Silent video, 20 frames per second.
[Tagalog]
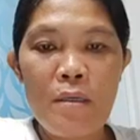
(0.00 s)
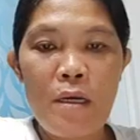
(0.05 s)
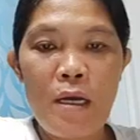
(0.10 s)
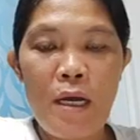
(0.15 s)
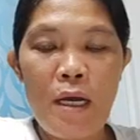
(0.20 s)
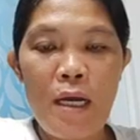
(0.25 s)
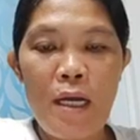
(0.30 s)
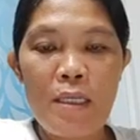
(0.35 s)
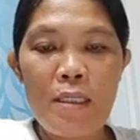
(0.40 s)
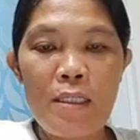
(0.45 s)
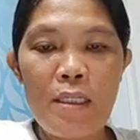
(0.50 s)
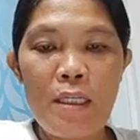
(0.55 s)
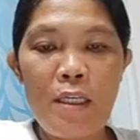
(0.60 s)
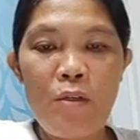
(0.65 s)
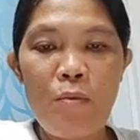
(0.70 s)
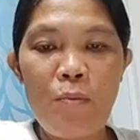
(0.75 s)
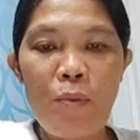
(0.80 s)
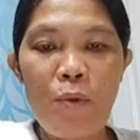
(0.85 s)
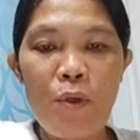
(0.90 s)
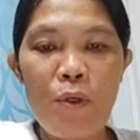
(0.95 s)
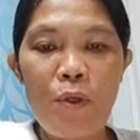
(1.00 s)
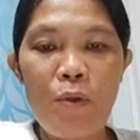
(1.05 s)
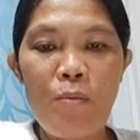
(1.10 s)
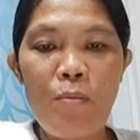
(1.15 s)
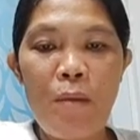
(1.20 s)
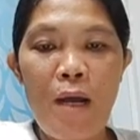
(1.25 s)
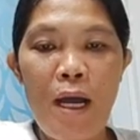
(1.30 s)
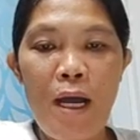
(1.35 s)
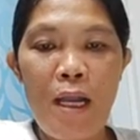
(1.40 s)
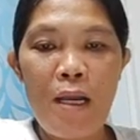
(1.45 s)
Uh, sino po yung
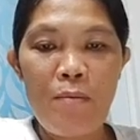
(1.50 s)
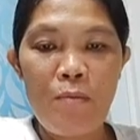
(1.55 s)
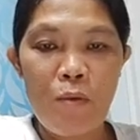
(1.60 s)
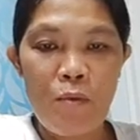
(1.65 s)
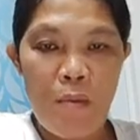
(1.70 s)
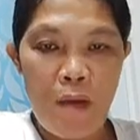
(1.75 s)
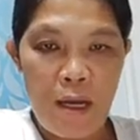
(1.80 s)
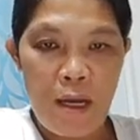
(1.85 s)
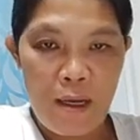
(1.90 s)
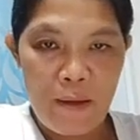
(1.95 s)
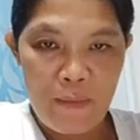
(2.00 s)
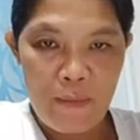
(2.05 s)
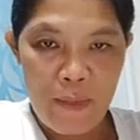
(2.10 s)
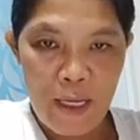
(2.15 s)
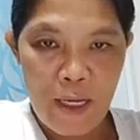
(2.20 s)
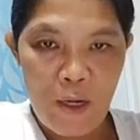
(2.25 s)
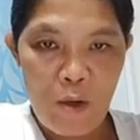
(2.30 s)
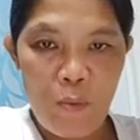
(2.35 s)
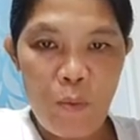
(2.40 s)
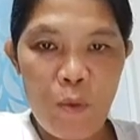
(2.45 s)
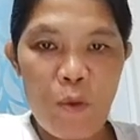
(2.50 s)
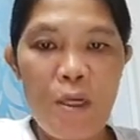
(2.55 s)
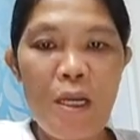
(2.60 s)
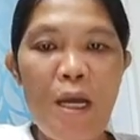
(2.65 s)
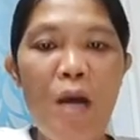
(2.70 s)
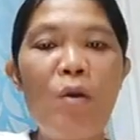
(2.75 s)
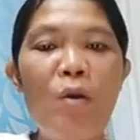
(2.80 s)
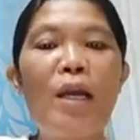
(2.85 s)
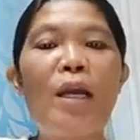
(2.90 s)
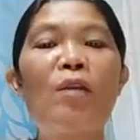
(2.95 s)
mahal mo, Ma'am? Hello po
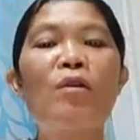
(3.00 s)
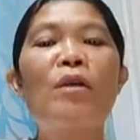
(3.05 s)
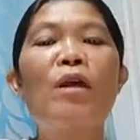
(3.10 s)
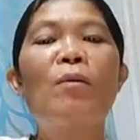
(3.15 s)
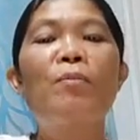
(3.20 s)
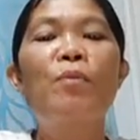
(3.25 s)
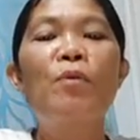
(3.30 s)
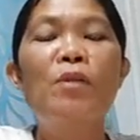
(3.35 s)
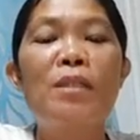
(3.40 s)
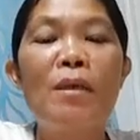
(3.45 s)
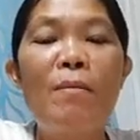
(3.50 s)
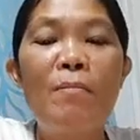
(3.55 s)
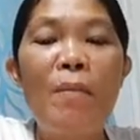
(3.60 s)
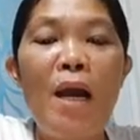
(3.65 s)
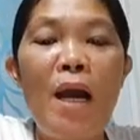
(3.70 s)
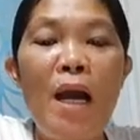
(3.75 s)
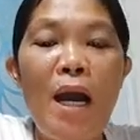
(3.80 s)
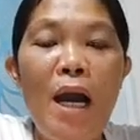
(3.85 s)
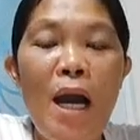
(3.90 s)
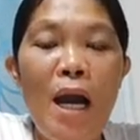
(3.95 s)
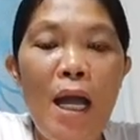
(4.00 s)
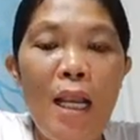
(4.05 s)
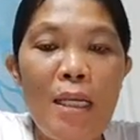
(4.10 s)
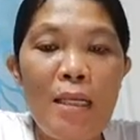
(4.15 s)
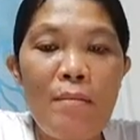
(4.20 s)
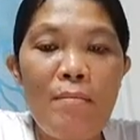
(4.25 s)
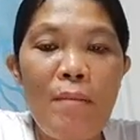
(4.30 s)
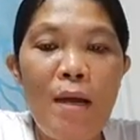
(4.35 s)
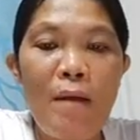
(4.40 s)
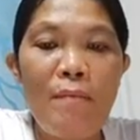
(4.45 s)
daw. Hello daw po sa mahal
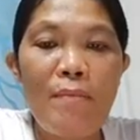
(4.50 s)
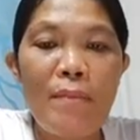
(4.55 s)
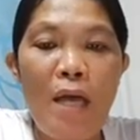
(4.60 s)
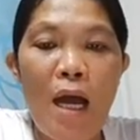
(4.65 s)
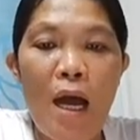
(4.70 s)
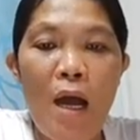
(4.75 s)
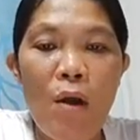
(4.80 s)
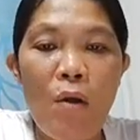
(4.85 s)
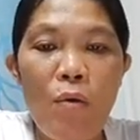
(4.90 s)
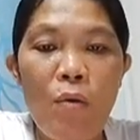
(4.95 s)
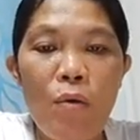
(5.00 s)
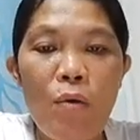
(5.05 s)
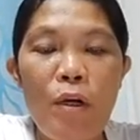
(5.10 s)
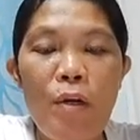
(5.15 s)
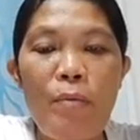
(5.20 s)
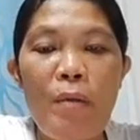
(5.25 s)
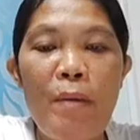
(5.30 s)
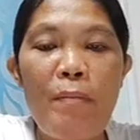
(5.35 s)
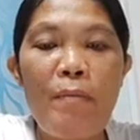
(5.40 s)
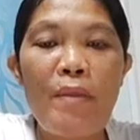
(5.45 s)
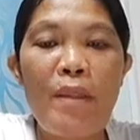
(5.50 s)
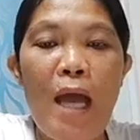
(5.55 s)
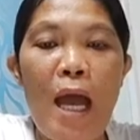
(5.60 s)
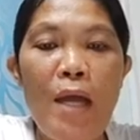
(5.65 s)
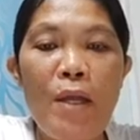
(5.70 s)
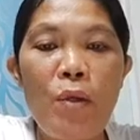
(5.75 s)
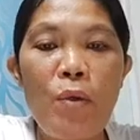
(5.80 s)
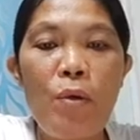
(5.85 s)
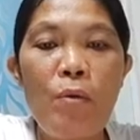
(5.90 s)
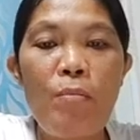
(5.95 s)
ni Ma'am Daw or Ma'am
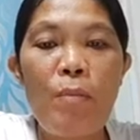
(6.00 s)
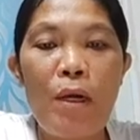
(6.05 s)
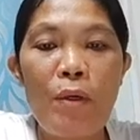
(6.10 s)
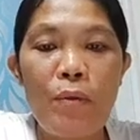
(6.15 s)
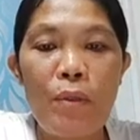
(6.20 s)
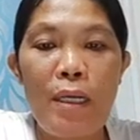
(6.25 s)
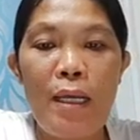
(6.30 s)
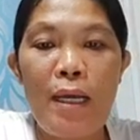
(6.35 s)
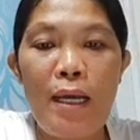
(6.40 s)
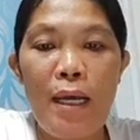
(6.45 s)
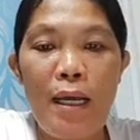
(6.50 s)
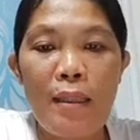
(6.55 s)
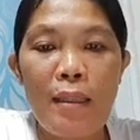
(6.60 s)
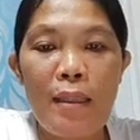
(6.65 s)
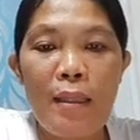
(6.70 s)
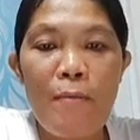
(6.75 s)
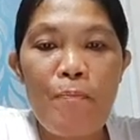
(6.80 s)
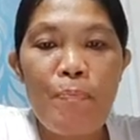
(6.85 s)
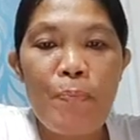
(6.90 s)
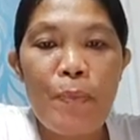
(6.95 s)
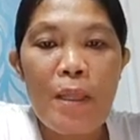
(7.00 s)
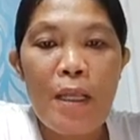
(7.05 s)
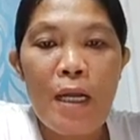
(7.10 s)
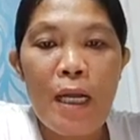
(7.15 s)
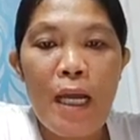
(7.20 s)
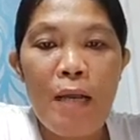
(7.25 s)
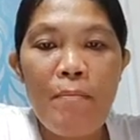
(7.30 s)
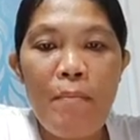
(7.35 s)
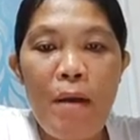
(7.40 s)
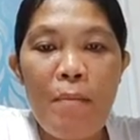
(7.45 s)
Dayo Makulet.
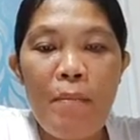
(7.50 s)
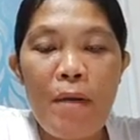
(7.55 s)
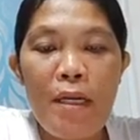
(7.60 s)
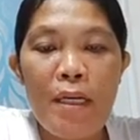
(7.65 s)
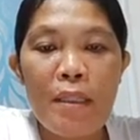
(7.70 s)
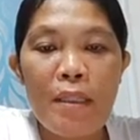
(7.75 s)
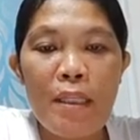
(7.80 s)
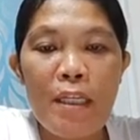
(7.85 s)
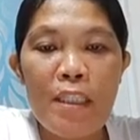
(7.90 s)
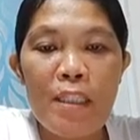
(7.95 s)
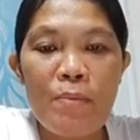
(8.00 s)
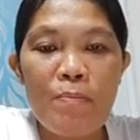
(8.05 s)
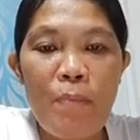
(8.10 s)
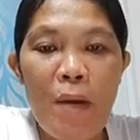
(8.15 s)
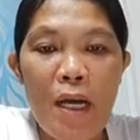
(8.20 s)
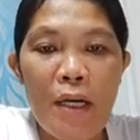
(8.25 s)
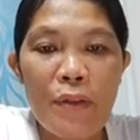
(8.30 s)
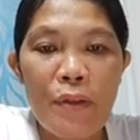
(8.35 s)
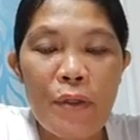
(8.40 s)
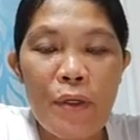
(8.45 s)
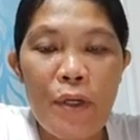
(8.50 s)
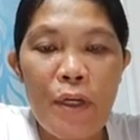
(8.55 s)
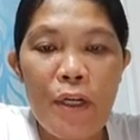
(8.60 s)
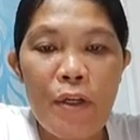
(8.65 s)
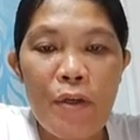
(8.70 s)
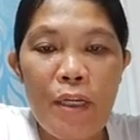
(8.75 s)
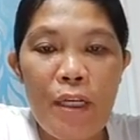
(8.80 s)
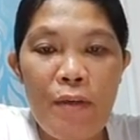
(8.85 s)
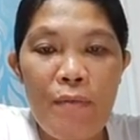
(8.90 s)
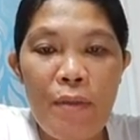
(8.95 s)
Kay Ma'am Maritis Factor,
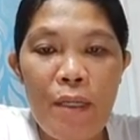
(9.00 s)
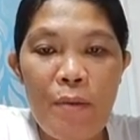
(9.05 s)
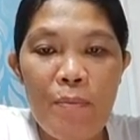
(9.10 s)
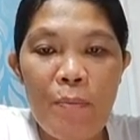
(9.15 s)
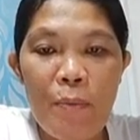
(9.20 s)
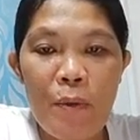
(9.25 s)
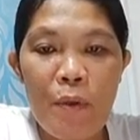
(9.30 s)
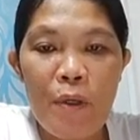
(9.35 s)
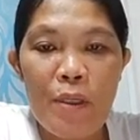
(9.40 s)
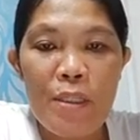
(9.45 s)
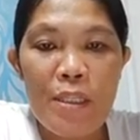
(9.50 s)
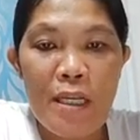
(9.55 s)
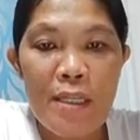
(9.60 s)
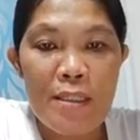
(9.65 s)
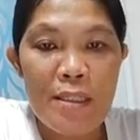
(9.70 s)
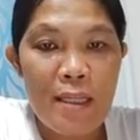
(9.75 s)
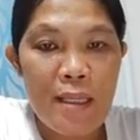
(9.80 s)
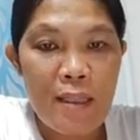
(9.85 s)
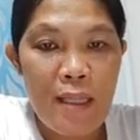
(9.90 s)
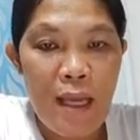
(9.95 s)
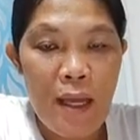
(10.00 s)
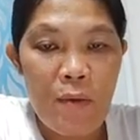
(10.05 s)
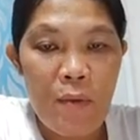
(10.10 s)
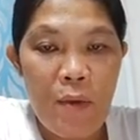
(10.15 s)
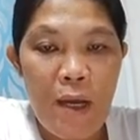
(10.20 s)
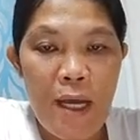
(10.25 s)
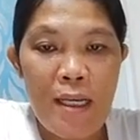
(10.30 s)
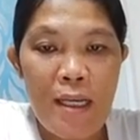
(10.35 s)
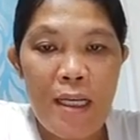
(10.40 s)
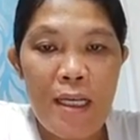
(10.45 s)
good evening po dyan sa
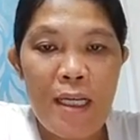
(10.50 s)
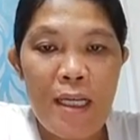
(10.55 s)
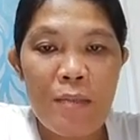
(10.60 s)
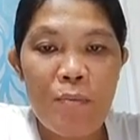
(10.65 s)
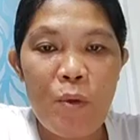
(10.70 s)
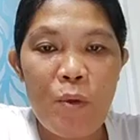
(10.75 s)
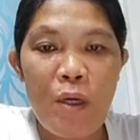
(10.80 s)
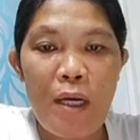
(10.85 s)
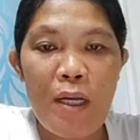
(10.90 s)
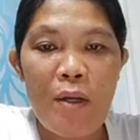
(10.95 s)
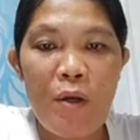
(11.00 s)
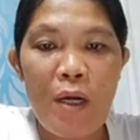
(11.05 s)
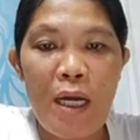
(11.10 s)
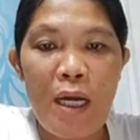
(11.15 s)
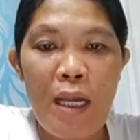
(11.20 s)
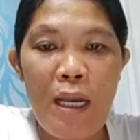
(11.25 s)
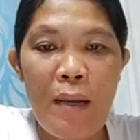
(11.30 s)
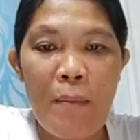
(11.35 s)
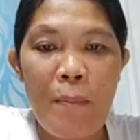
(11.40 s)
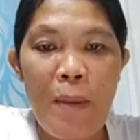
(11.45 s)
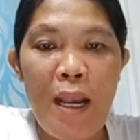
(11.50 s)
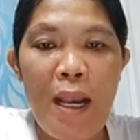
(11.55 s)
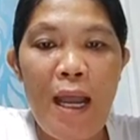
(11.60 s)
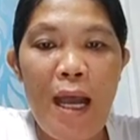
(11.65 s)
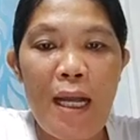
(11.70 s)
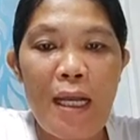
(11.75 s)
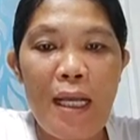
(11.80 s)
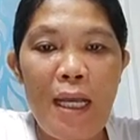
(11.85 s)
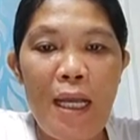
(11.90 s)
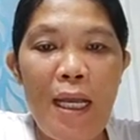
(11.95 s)
Taiwan. Ingat po kayo
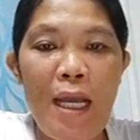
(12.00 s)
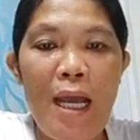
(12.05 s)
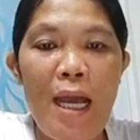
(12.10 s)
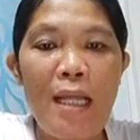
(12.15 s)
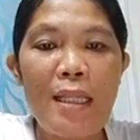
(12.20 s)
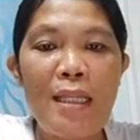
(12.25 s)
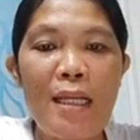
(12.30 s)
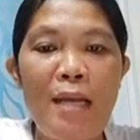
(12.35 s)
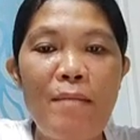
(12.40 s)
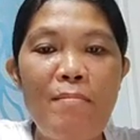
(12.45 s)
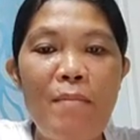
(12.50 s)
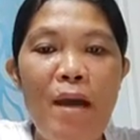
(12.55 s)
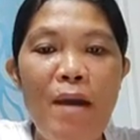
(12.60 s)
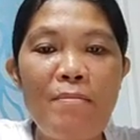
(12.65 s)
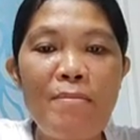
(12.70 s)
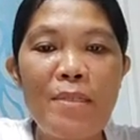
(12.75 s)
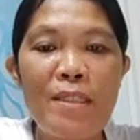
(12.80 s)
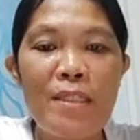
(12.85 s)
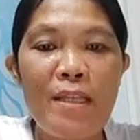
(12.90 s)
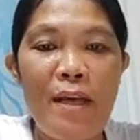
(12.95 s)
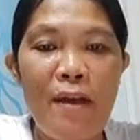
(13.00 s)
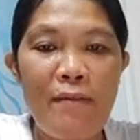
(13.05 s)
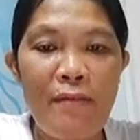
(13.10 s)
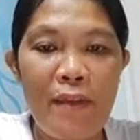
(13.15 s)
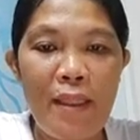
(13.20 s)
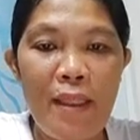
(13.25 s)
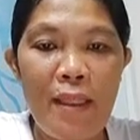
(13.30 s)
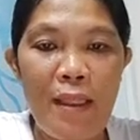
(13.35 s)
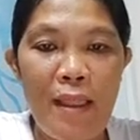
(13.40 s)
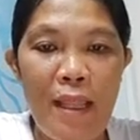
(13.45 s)
palagi. At kay Ma'am
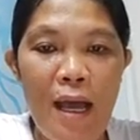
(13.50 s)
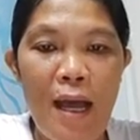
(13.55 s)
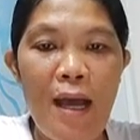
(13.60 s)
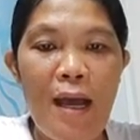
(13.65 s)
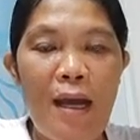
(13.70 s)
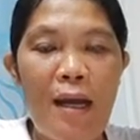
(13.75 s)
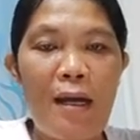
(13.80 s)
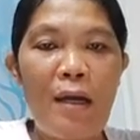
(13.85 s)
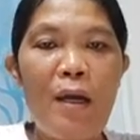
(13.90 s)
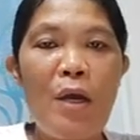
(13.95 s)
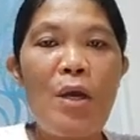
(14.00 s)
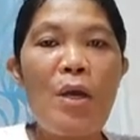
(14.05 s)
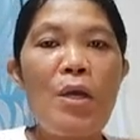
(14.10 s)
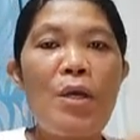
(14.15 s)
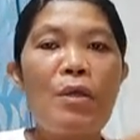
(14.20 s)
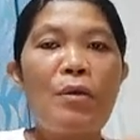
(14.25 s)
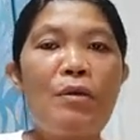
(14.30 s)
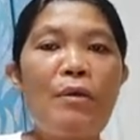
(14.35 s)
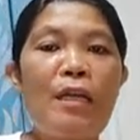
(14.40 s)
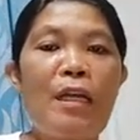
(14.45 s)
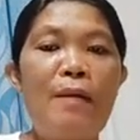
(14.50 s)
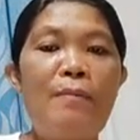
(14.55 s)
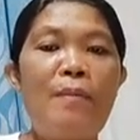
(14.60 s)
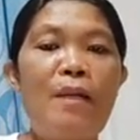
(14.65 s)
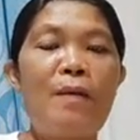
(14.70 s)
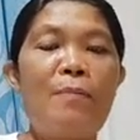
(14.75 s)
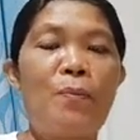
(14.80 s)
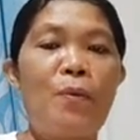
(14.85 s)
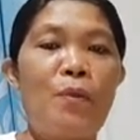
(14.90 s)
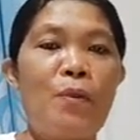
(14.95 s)
Seven Luck, good
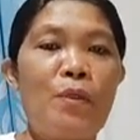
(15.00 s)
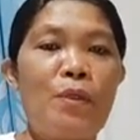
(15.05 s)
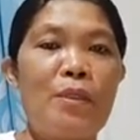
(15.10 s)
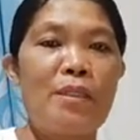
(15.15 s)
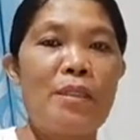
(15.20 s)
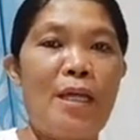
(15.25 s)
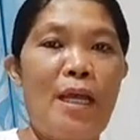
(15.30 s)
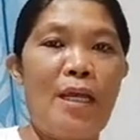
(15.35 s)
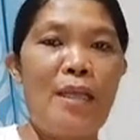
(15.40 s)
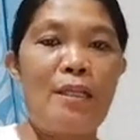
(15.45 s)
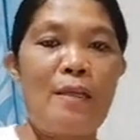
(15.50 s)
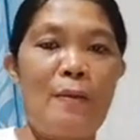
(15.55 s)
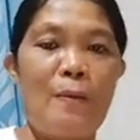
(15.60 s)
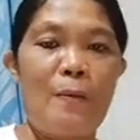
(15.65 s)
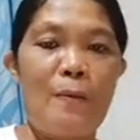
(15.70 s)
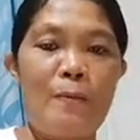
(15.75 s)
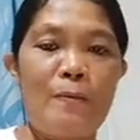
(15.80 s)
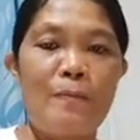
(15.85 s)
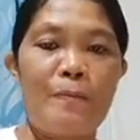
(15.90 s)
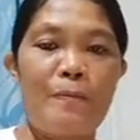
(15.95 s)
evening po sa inyo.